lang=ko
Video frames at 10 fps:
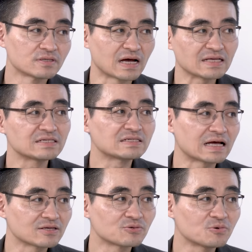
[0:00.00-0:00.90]
근데 아직은
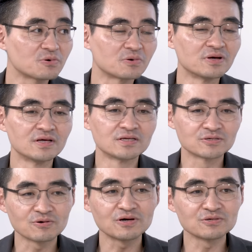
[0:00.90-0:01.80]
아니고
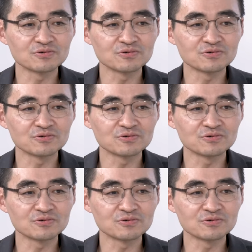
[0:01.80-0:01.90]
저가